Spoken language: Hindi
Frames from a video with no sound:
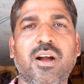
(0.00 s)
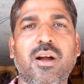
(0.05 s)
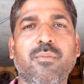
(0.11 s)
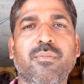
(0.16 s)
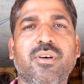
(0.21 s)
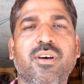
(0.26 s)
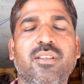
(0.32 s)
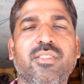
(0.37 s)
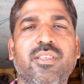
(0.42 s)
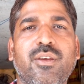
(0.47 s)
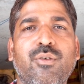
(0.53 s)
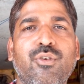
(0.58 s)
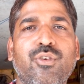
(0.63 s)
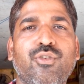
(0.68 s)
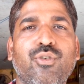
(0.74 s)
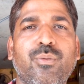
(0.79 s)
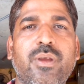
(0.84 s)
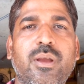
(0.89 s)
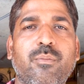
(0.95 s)
काम करते हुए
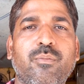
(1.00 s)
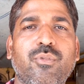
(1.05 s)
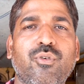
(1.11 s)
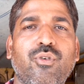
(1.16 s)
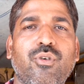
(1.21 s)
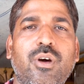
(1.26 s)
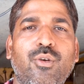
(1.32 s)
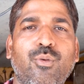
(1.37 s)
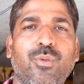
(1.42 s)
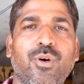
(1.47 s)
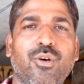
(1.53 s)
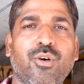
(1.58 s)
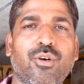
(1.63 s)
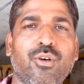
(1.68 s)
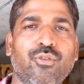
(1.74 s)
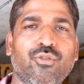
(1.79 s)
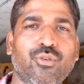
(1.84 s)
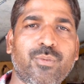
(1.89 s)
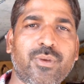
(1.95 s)
जो भी हमको अनुभव
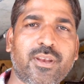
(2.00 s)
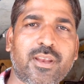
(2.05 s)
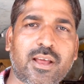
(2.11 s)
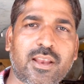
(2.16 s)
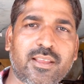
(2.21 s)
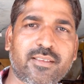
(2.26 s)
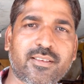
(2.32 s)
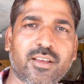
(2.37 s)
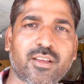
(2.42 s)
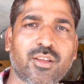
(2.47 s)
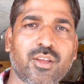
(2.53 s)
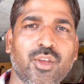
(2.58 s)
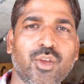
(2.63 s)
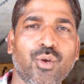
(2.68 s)
और जो भी नॉलेज है